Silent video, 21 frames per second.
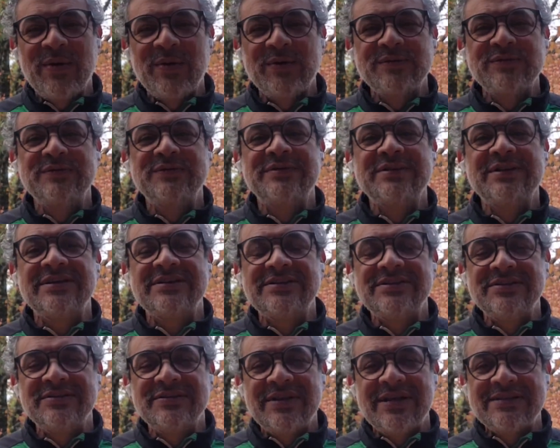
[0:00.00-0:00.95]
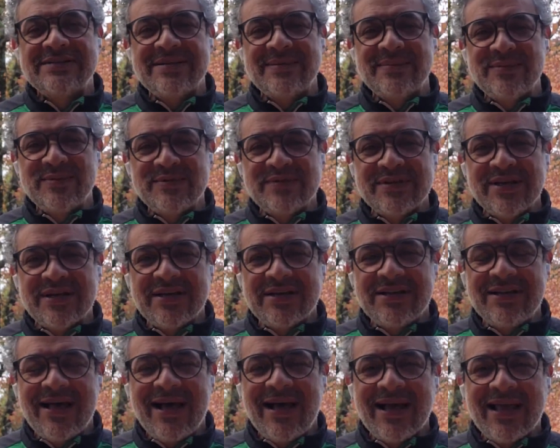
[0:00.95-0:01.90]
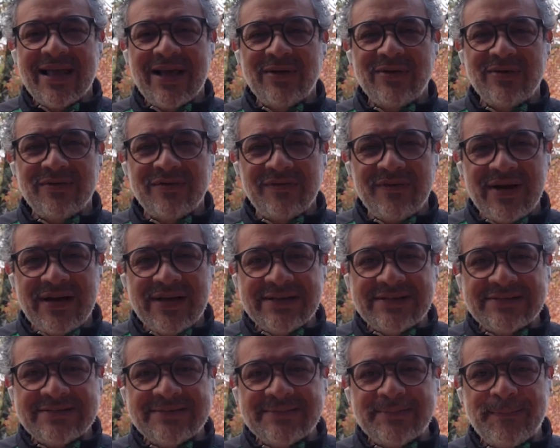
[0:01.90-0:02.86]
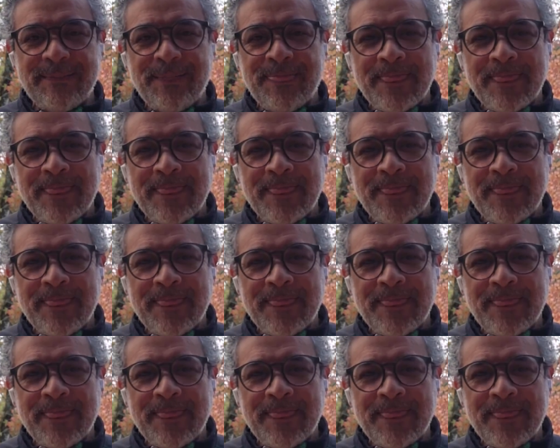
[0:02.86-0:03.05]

Ouça um trechinho dessa música aqui da Raquel Novaes